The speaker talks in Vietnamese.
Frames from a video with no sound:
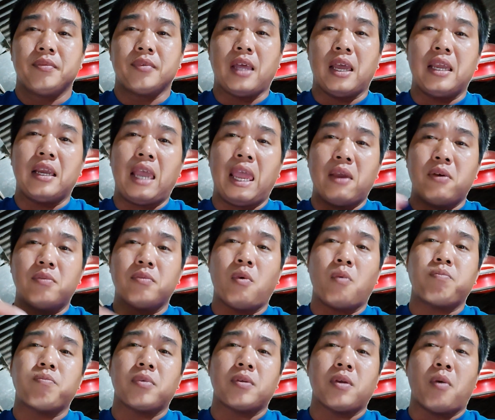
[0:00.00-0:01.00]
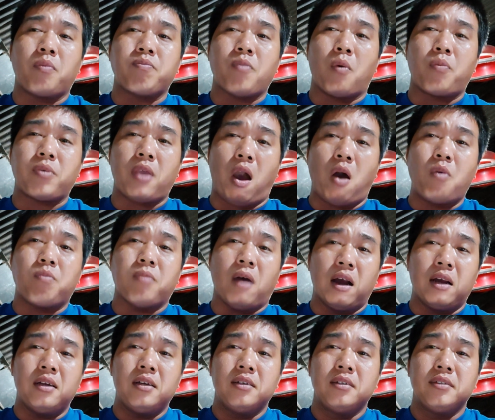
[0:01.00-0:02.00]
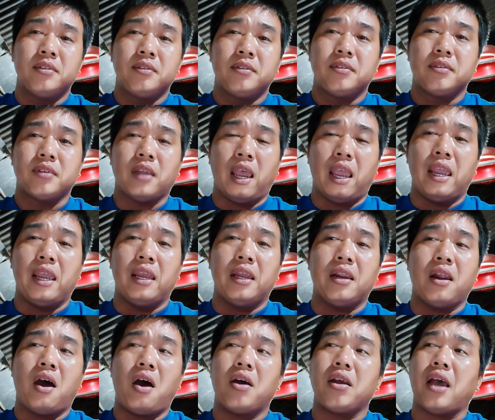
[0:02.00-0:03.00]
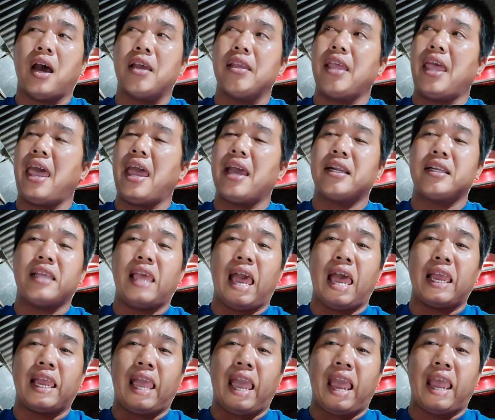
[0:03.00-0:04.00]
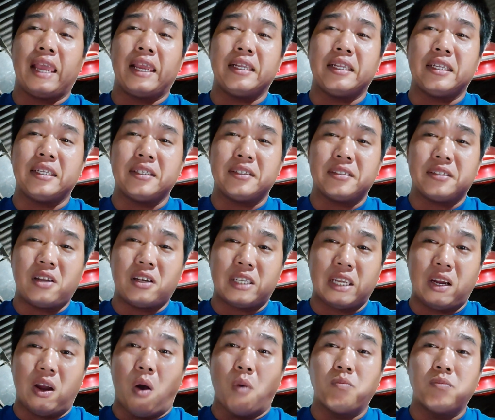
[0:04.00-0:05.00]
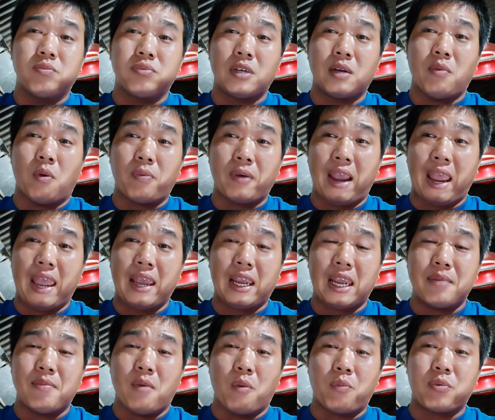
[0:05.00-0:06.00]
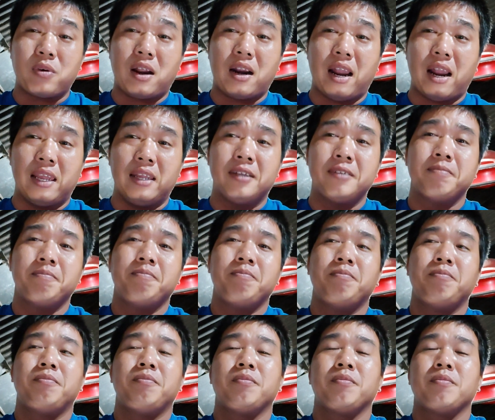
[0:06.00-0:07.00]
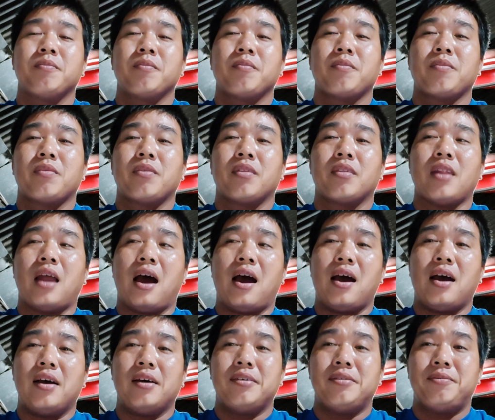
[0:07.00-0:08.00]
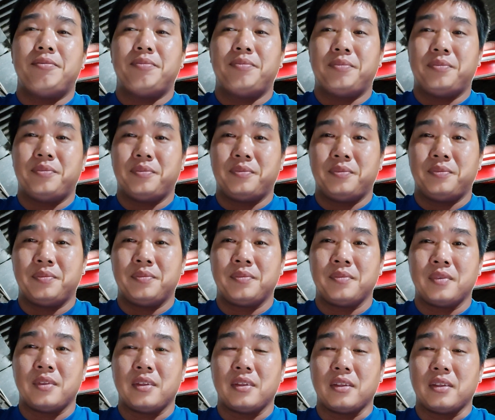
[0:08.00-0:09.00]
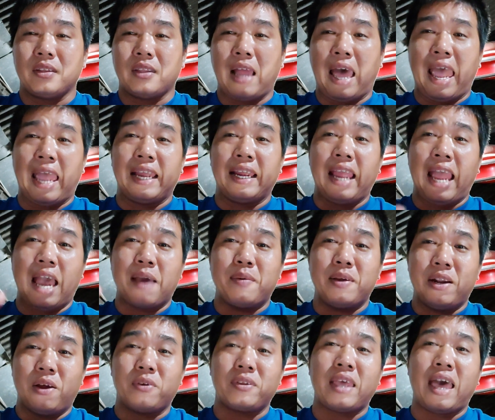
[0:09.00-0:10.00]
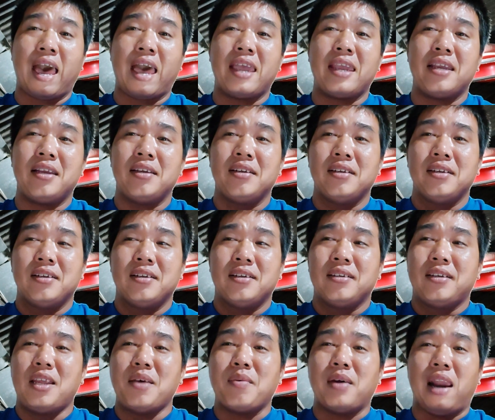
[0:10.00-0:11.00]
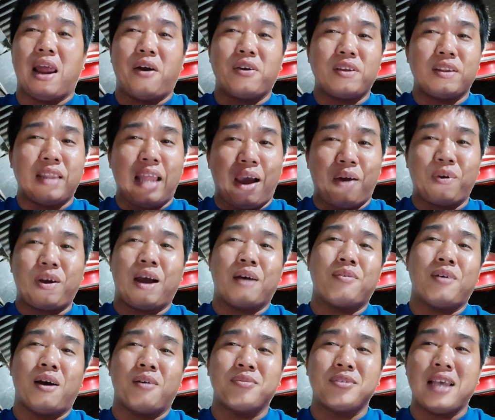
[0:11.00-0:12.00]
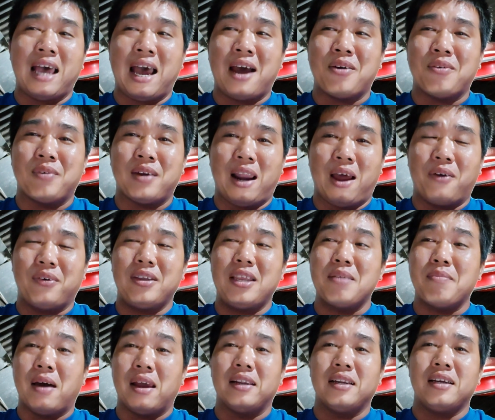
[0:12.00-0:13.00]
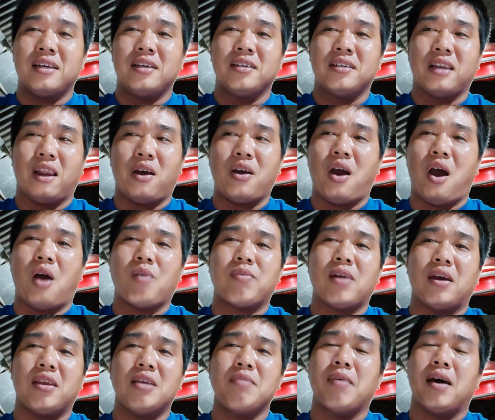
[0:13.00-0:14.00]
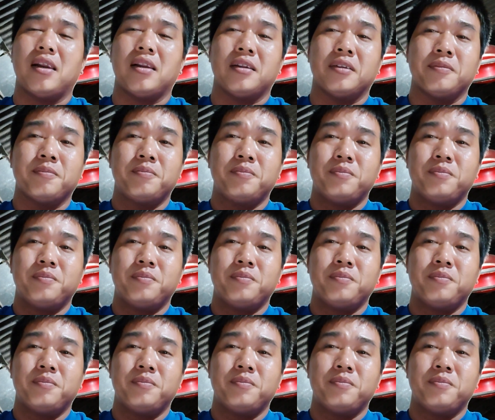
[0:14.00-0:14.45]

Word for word: tùy theo một một, một nhỏ một bự thì nó thời gian vài ngày nó sẽ rụng cái mục cái cái mục đó đi đó đàn gà bị nổ cháy nếu mà nổi trên đầu không không sao mà nổi với mình nổi hộp nào với mình